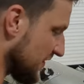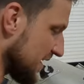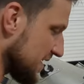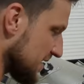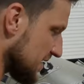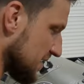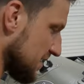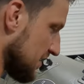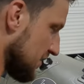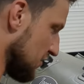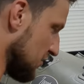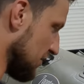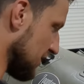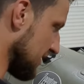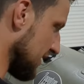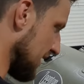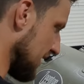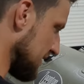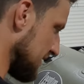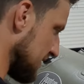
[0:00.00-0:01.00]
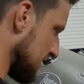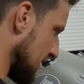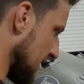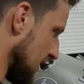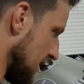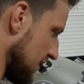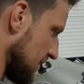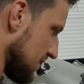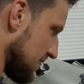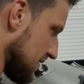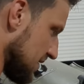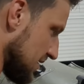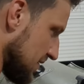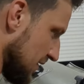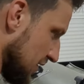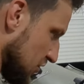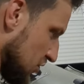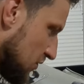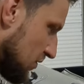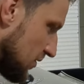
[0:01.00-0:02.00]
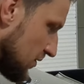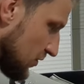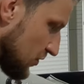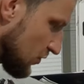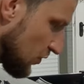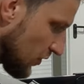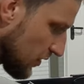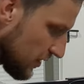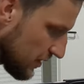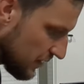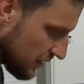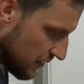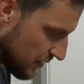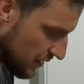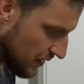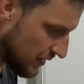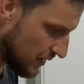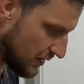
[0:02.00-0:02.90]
weiß ich nicht, über 30 Grad, es ist zwar schon dunkel,